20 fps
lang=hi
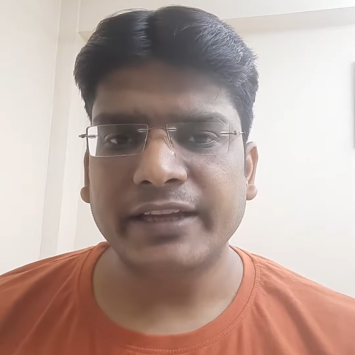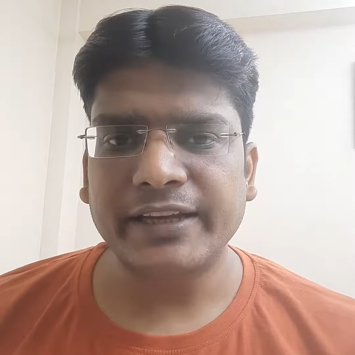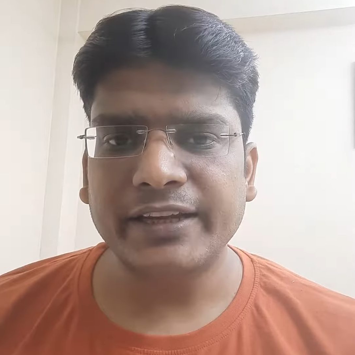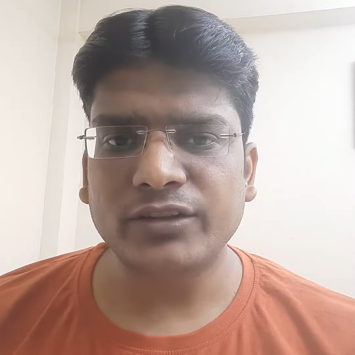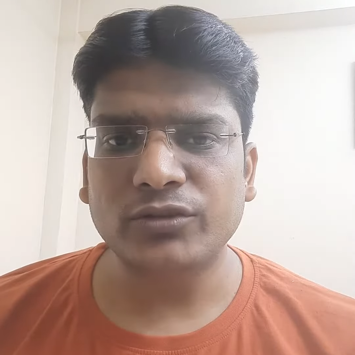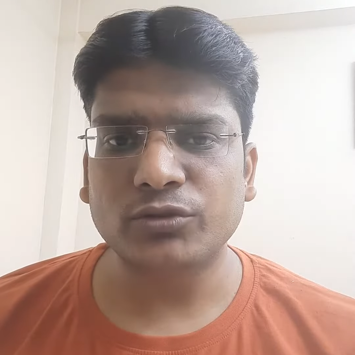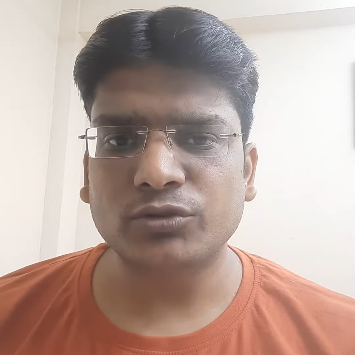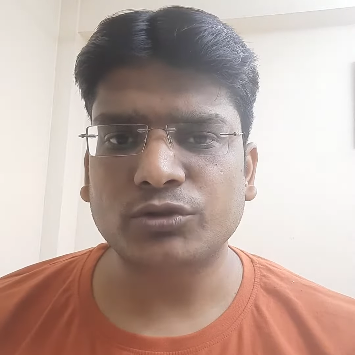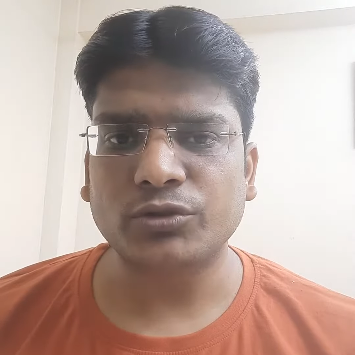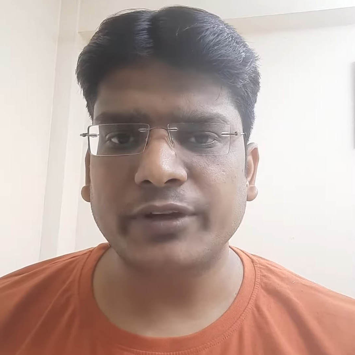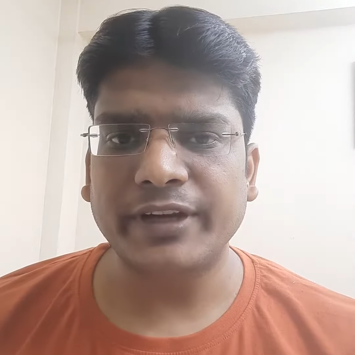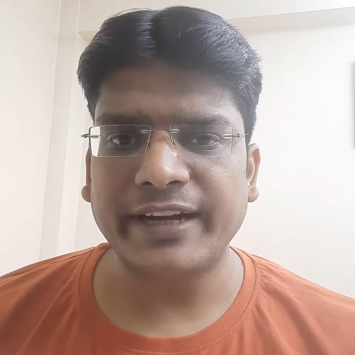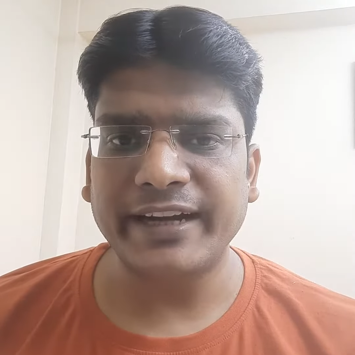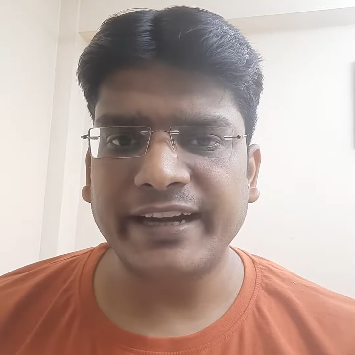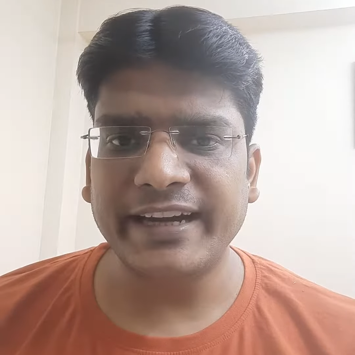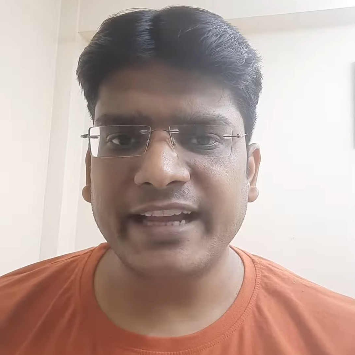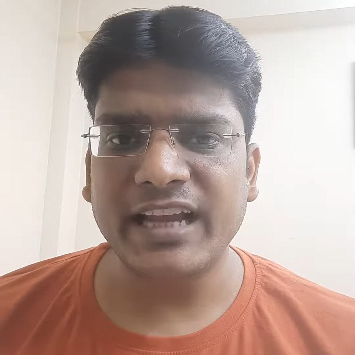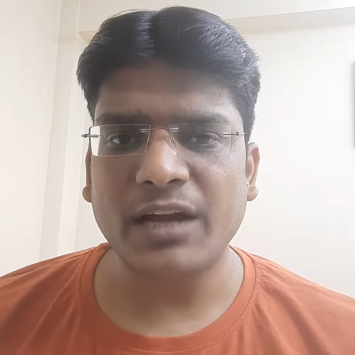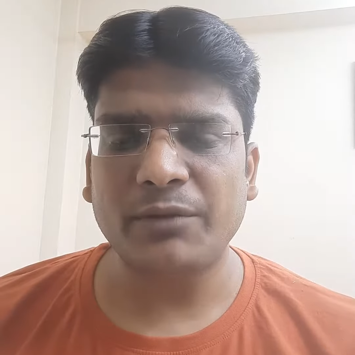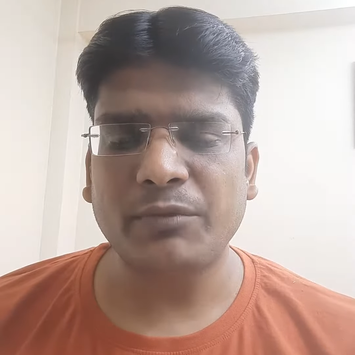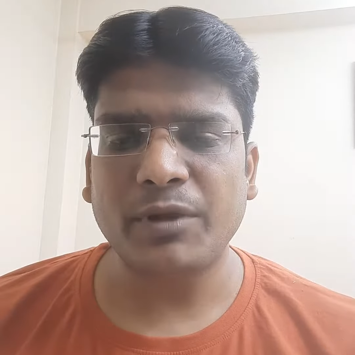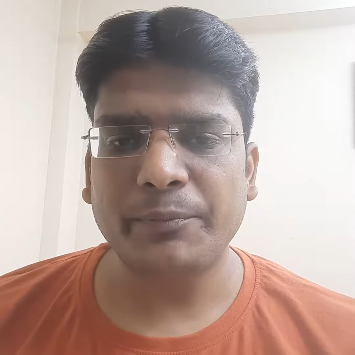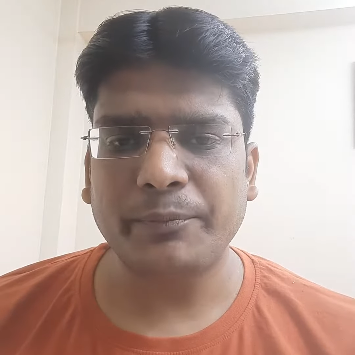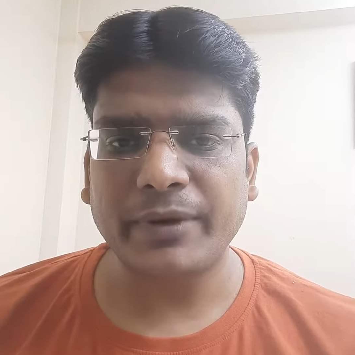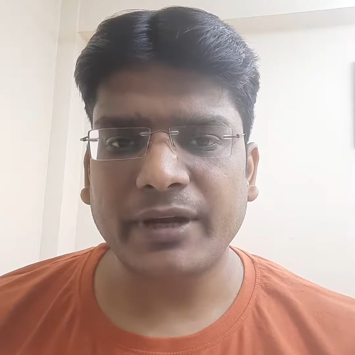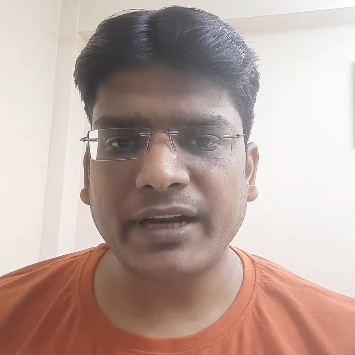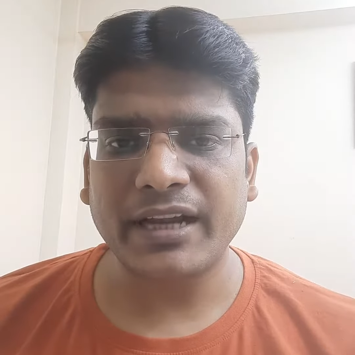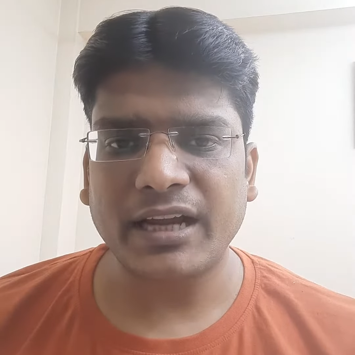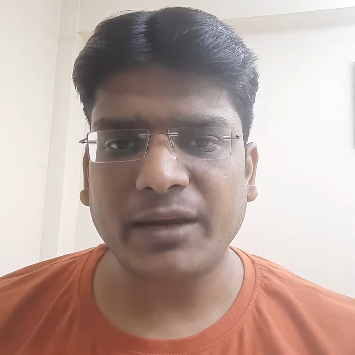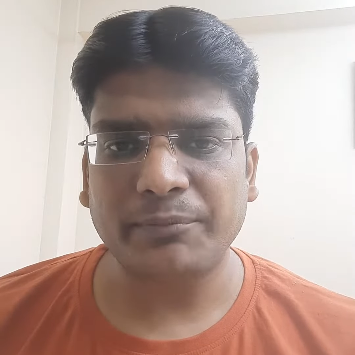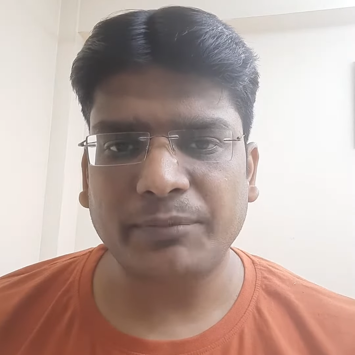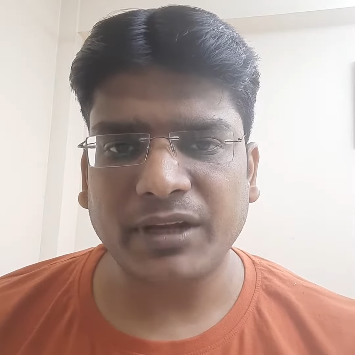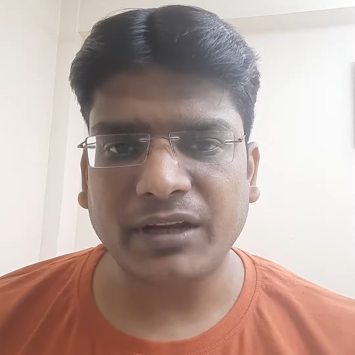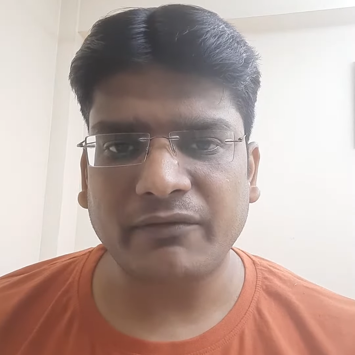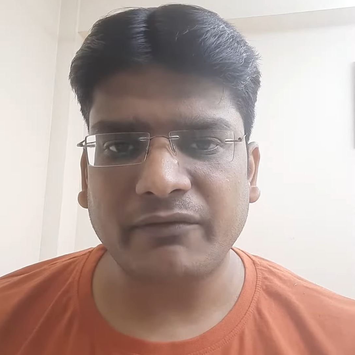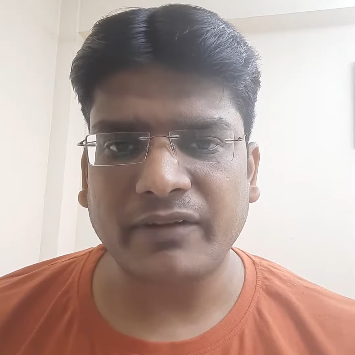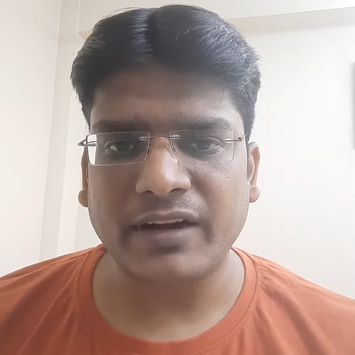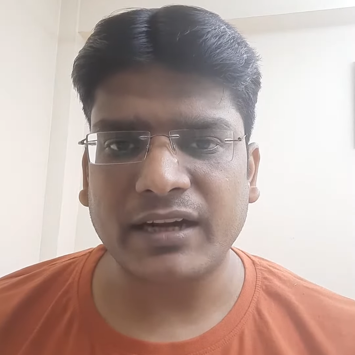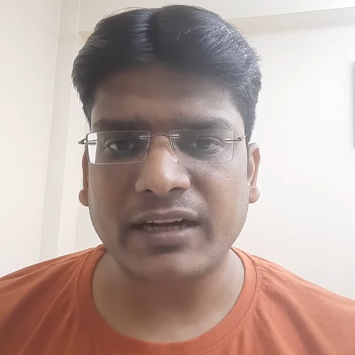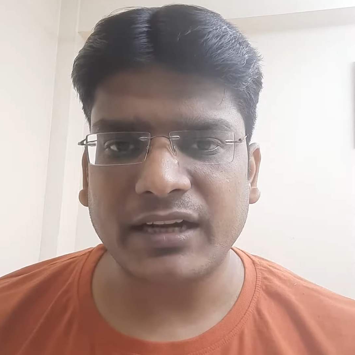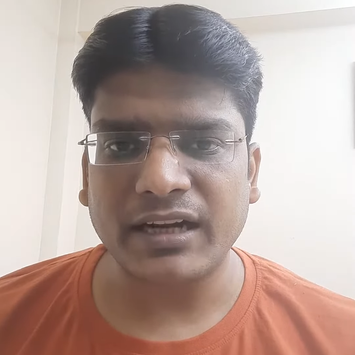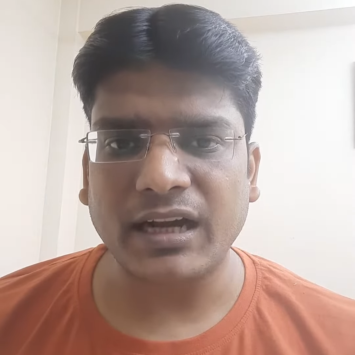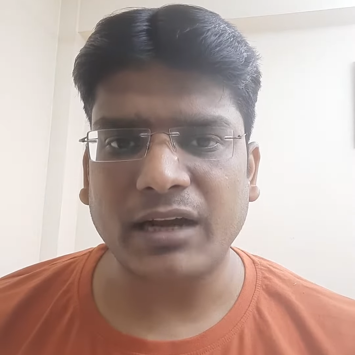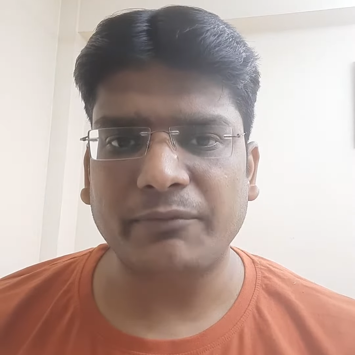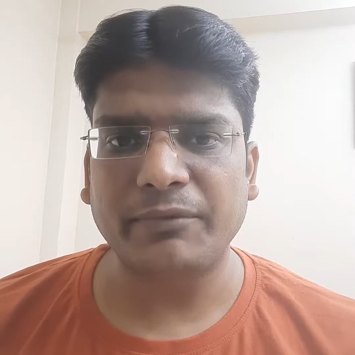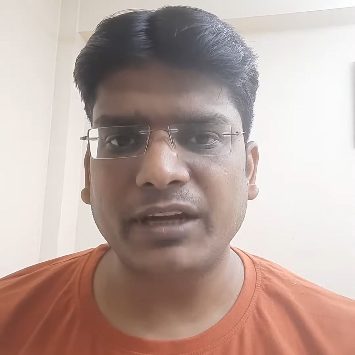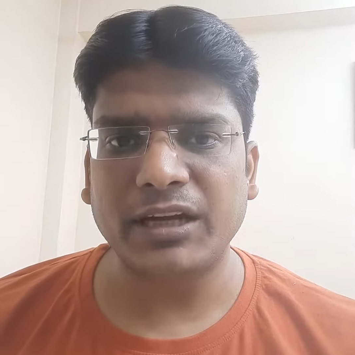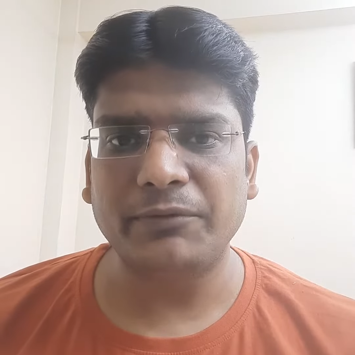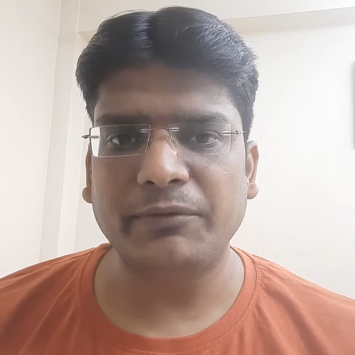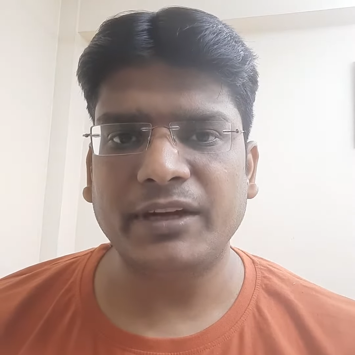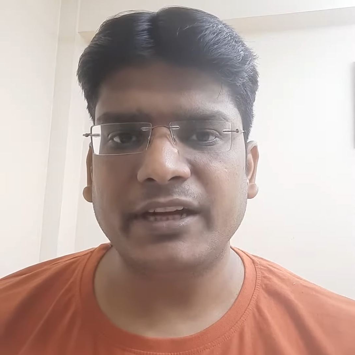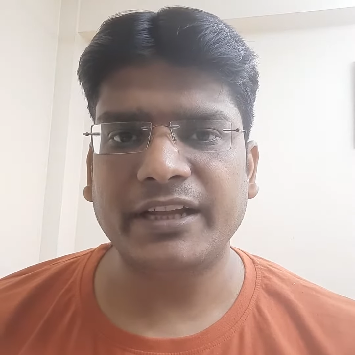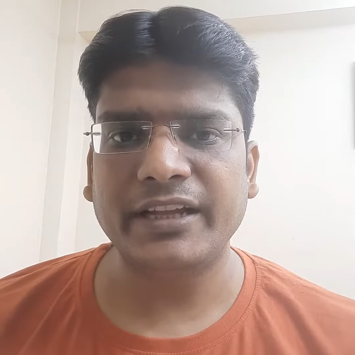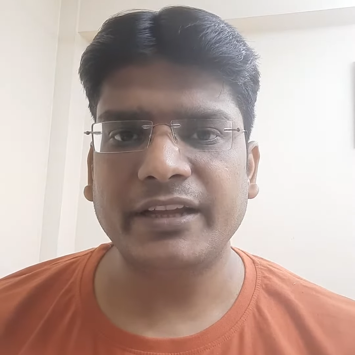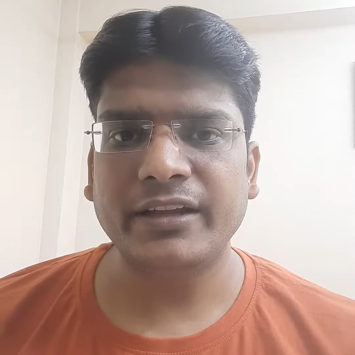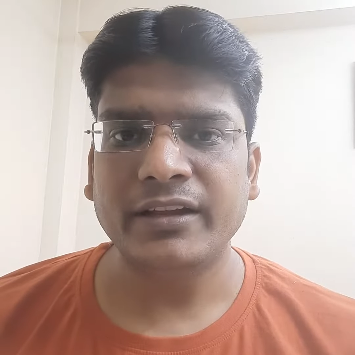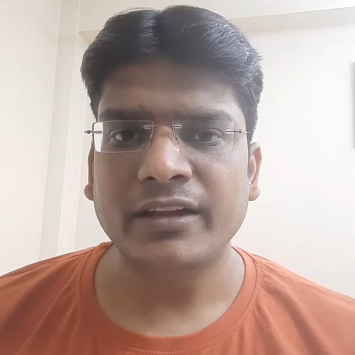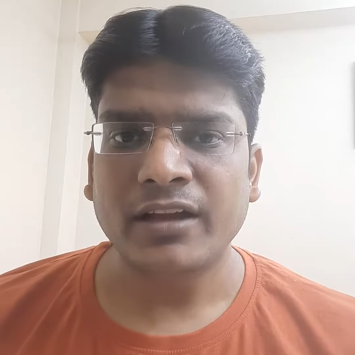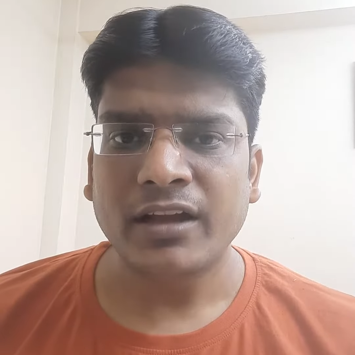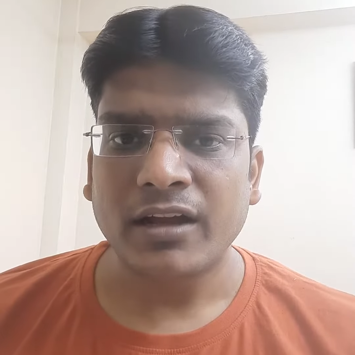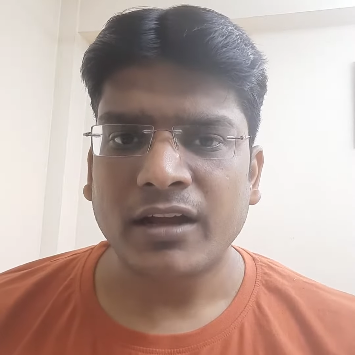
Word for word: देखिए दोस्तों इंडिया में पर कैप्टा वाटर अवेलेबिलिटी